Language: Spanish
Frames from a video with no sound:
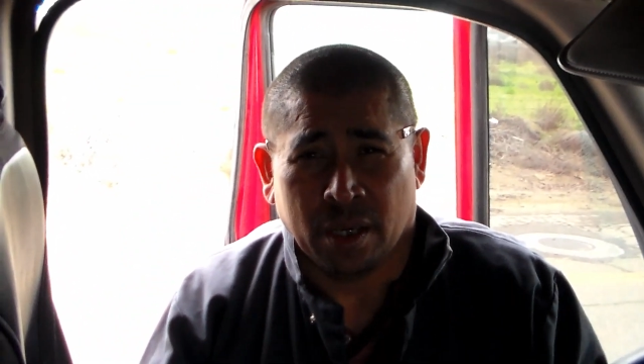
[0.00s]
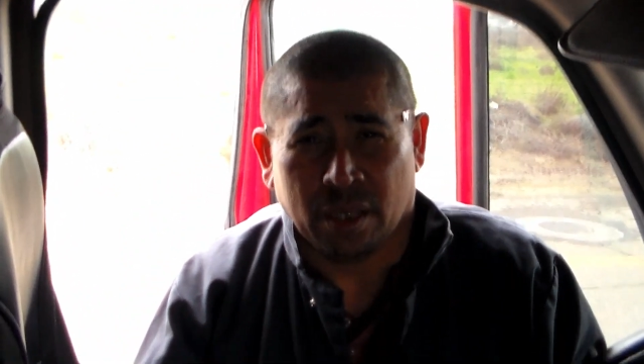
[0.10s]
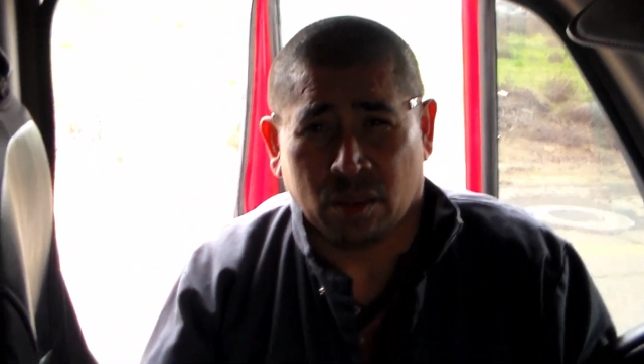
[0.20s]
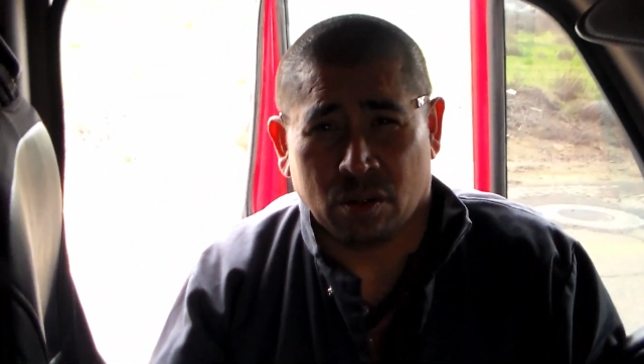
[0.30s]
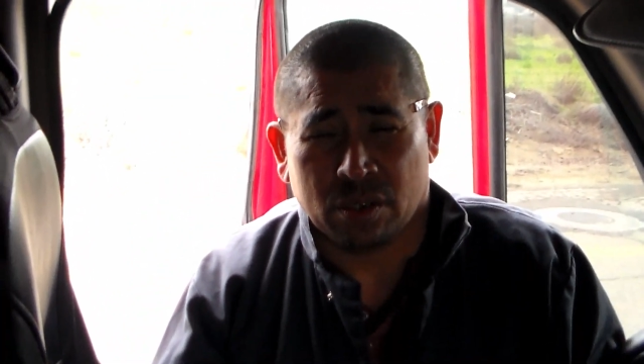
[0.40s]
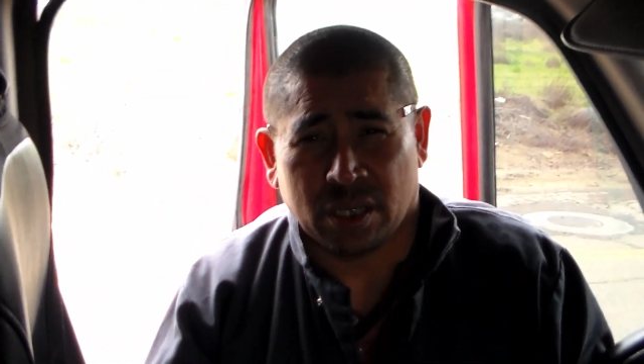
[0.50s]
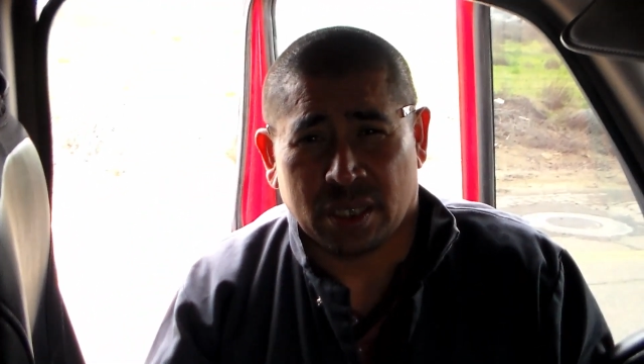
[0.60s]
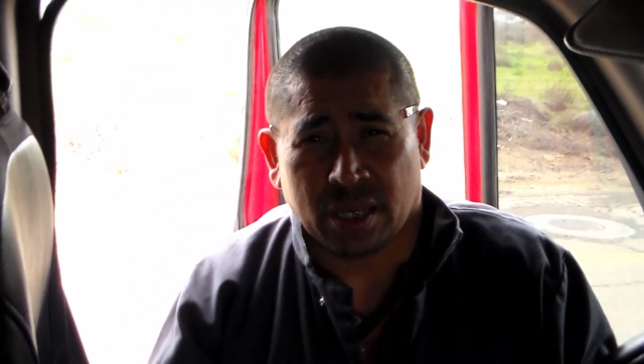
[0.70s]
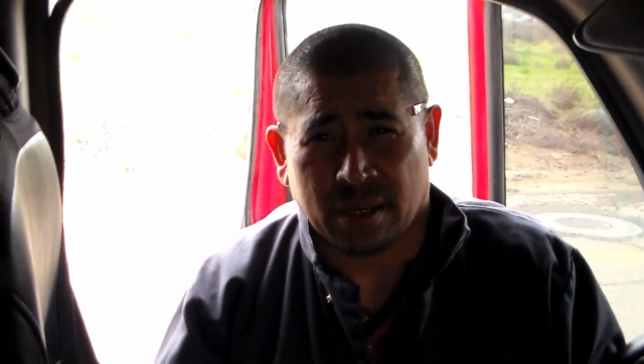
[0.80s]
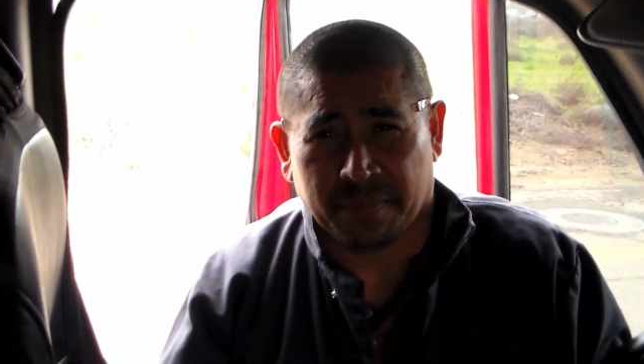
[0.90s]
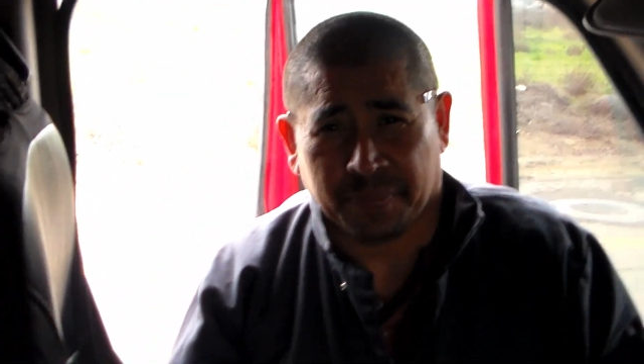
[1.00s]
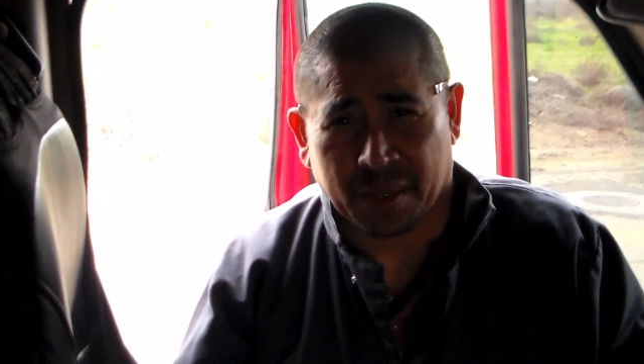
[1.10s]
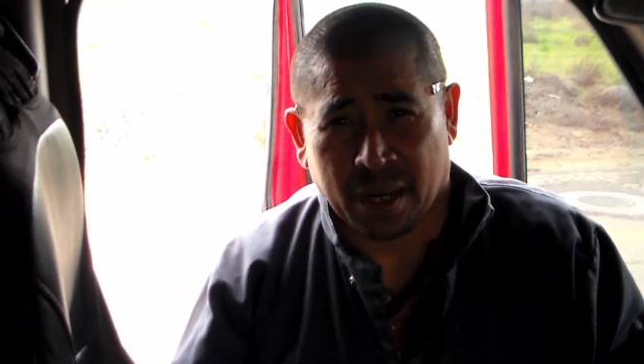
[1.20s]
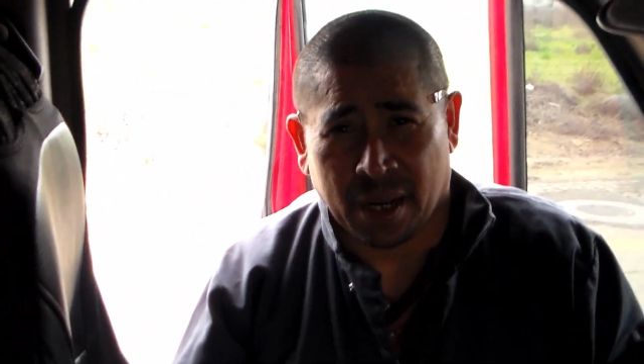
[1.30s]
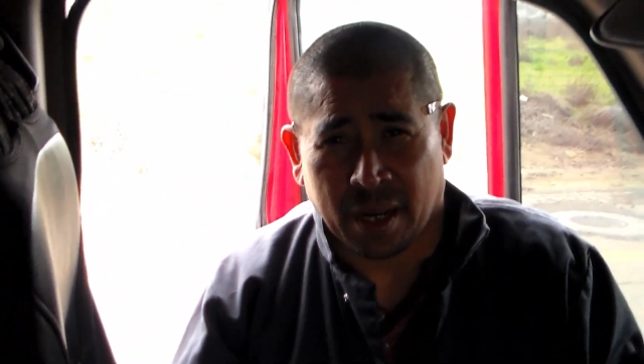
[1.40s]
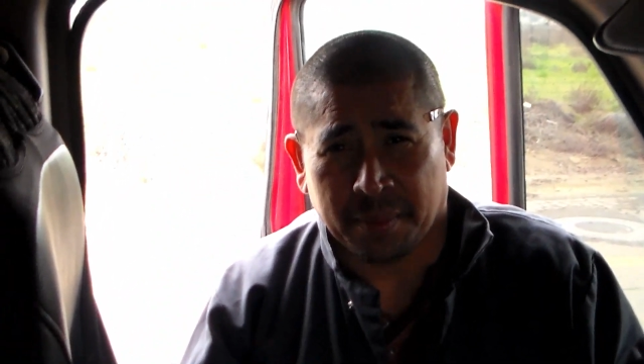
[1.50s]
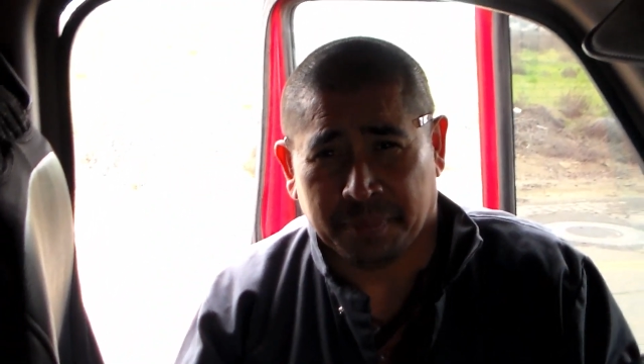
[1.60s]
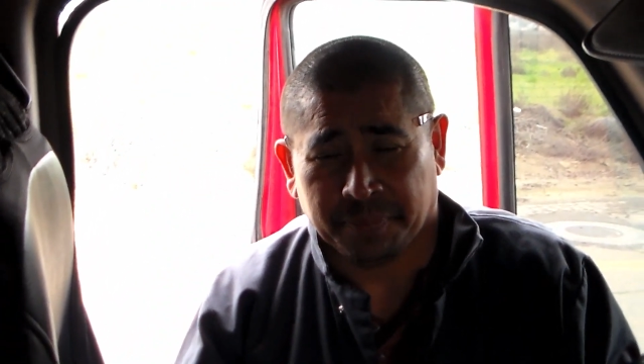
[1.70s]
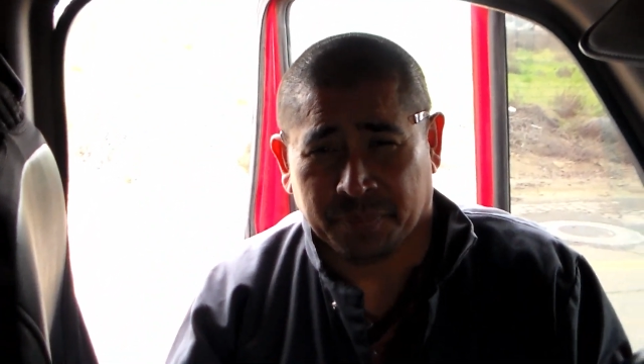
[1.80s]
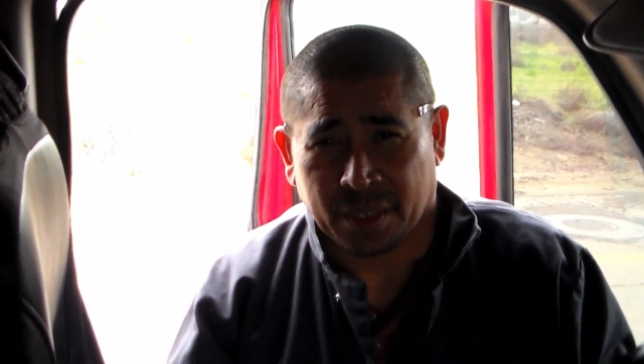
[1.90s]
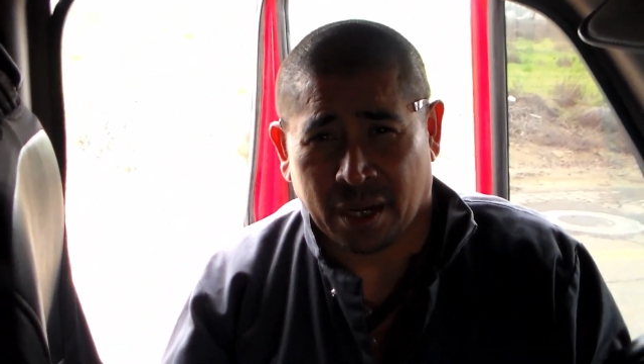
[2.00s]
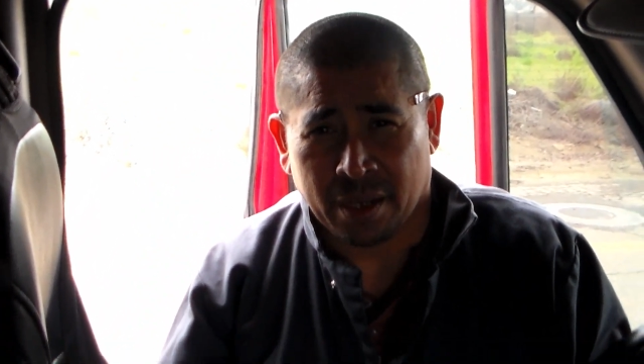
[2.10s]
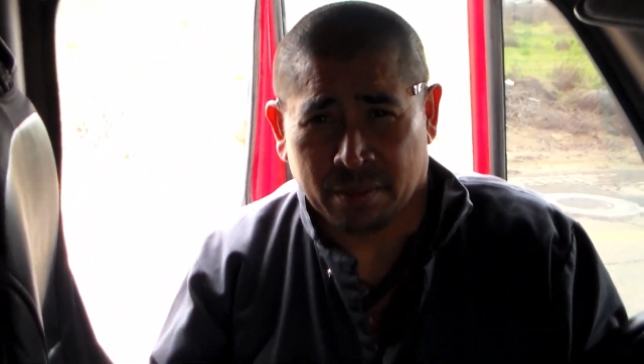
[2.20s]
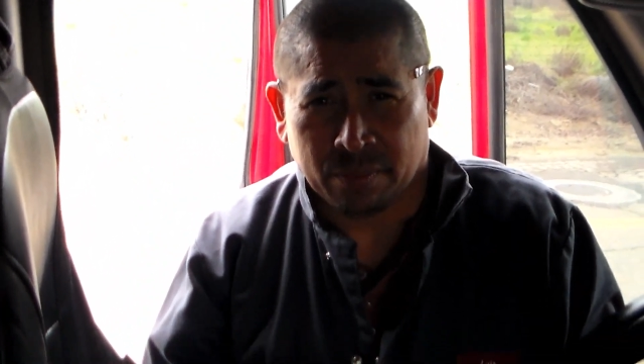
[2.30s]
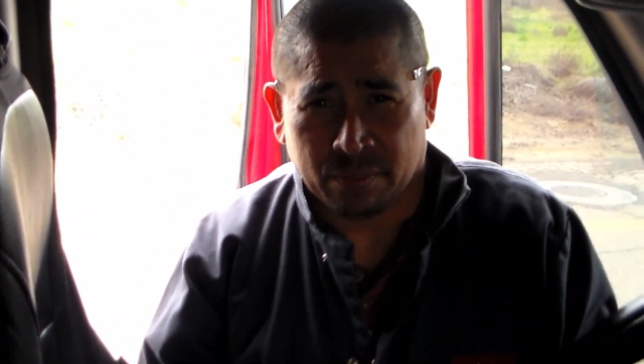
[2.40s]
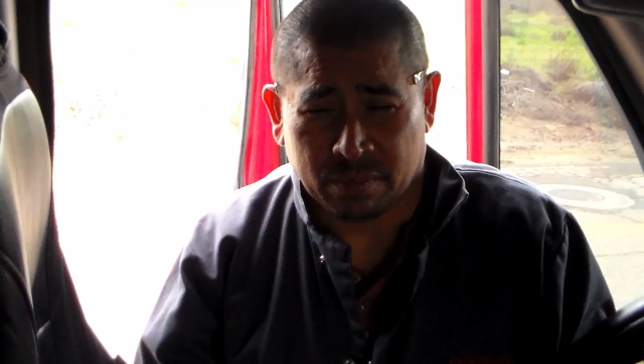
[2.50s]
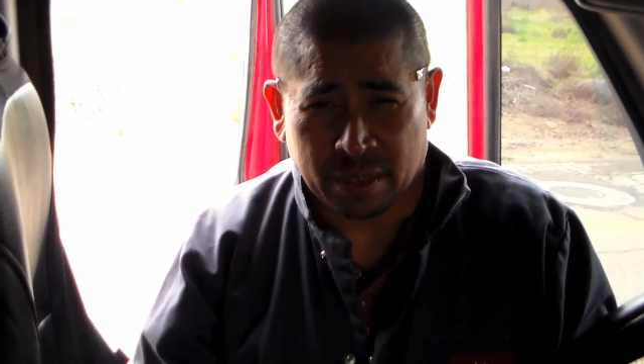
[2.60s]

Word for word: Entonces, ah, hay